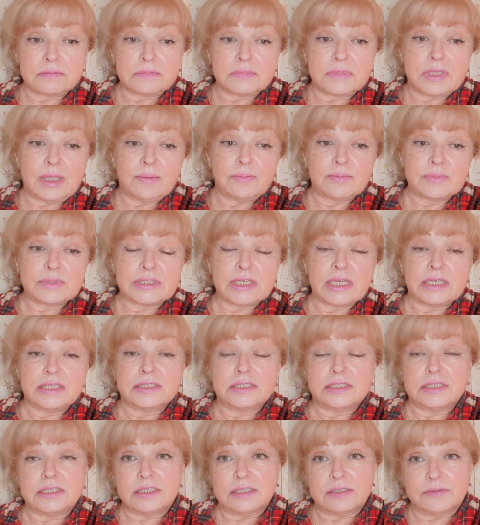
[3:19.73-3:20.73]
там
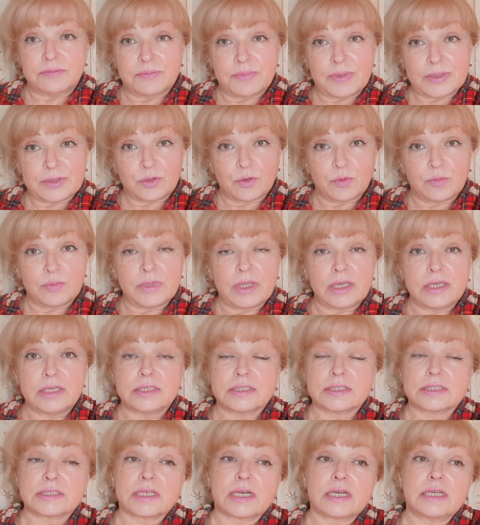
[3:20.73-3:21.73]
зайти потом на
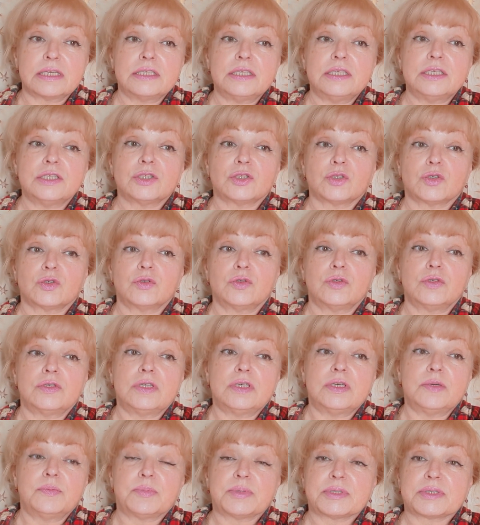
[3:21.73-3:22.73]
их страницу
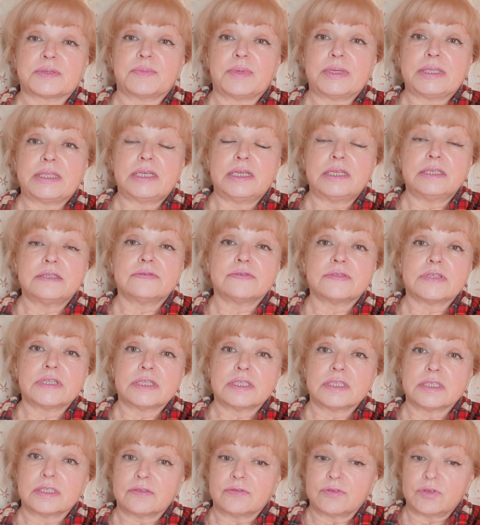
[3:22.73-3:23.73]
и посмотреть вот
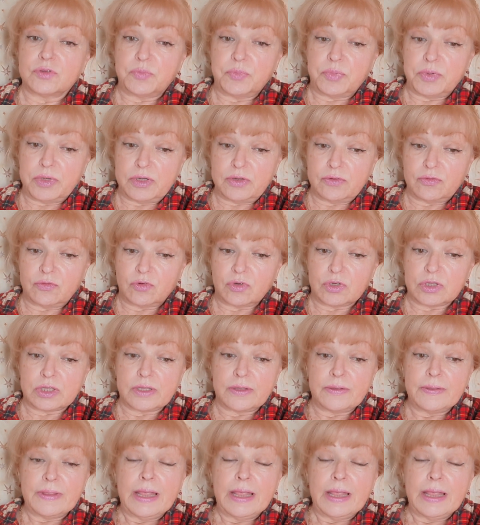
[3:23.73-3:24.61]
этот вот перевод.